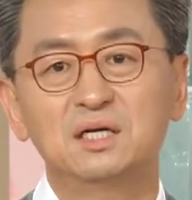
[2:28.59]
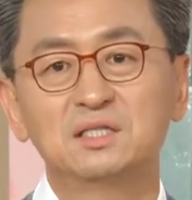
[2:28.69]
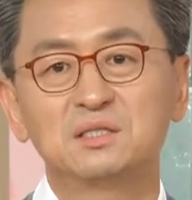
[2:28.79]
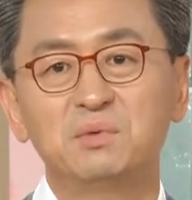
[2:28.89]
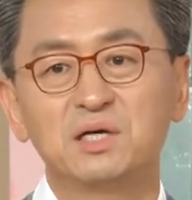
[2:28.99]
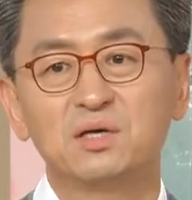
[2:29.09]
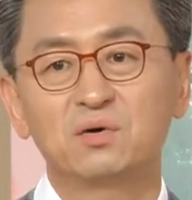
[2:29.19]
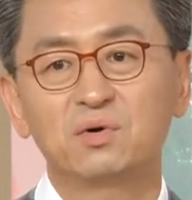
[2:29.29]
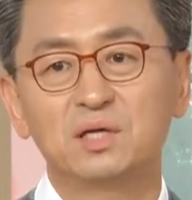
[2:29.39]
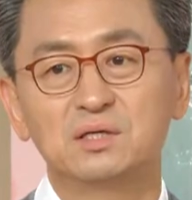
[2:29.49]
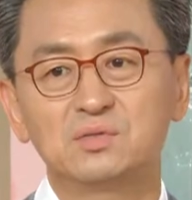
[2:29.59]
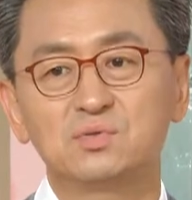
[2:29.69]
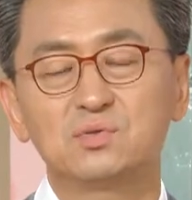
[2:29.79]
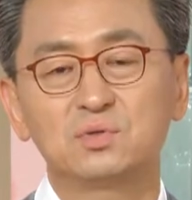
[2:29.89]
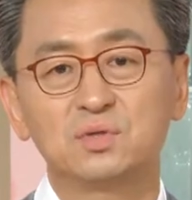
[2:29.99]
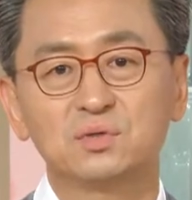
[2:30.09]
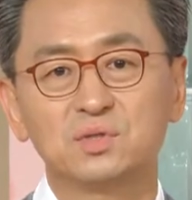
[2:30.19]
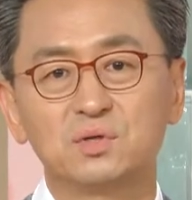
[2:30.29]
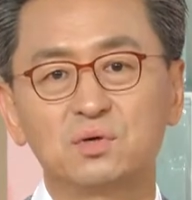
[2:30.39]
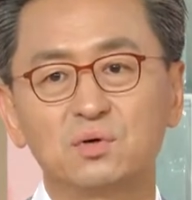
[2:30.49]
심할 경우에는 수술적
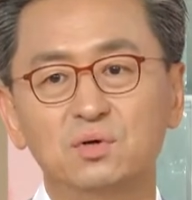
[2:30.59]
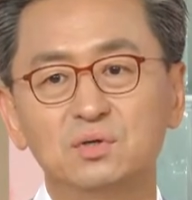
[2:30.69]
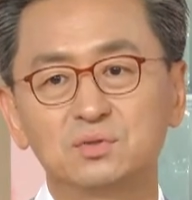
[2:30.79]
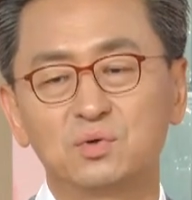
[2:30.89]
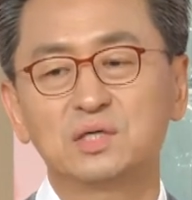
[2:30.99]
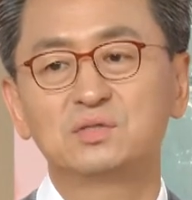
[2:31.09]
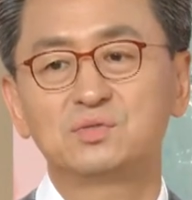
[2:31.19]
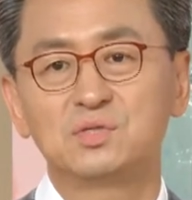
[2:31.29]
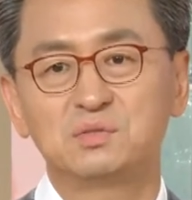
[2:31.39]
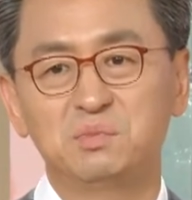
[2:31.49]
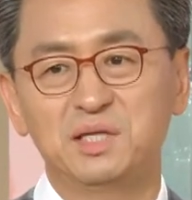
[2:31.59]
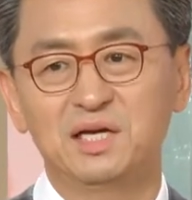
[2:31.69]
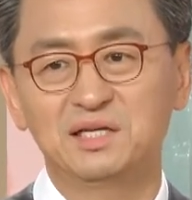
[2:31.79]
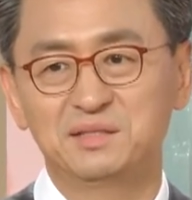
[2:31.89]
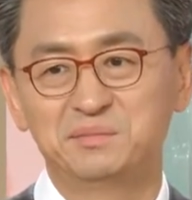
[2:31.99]
치료로 좋아질 수 있습니다. 네.